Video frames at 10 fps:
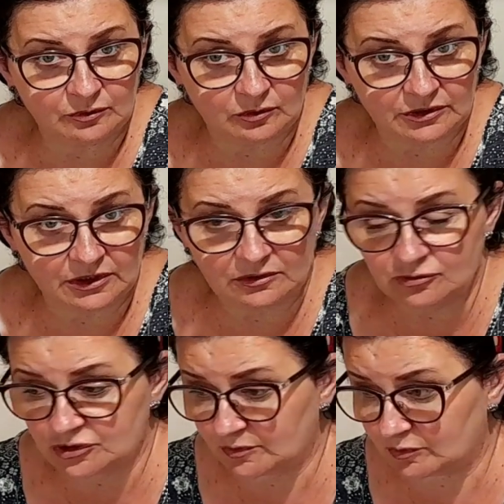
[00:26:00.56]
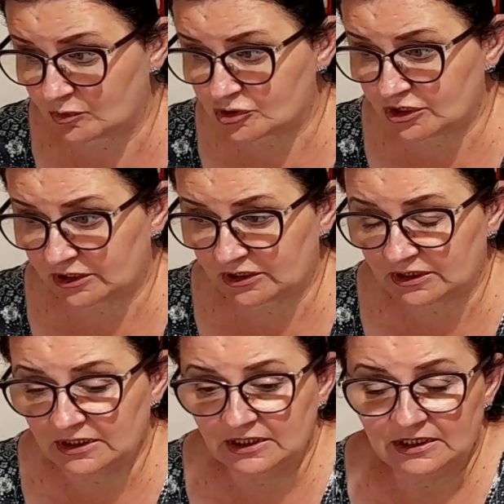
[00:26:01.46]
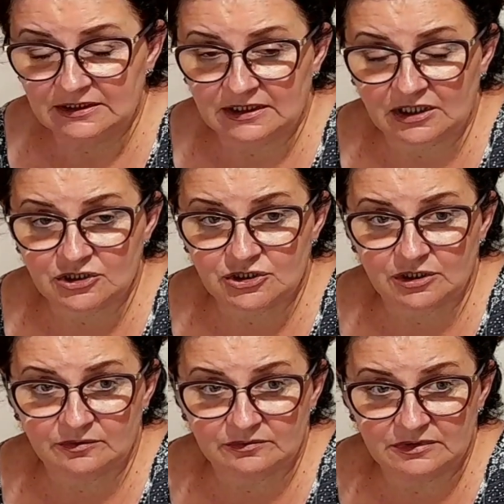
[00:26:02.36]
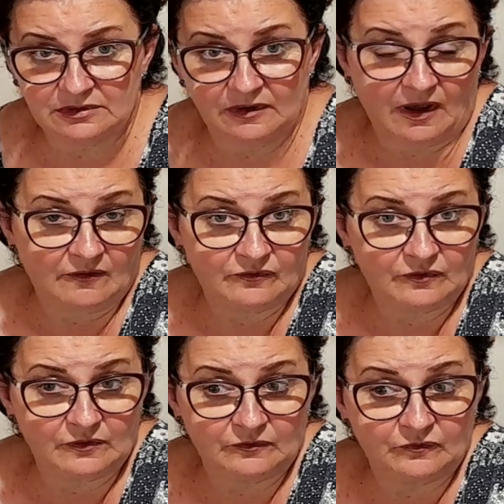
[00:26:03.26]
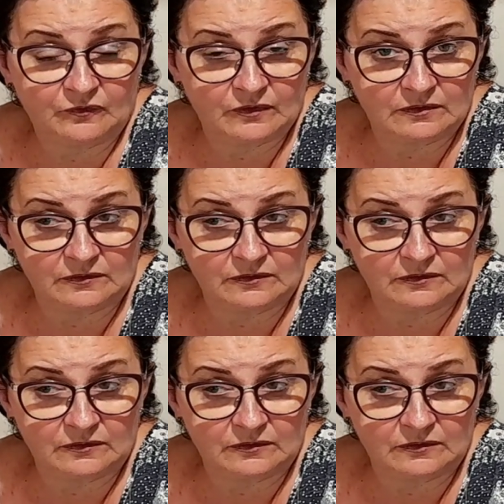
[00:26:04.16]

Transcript: było jej, już nie było rzeki. Także my, a w, w,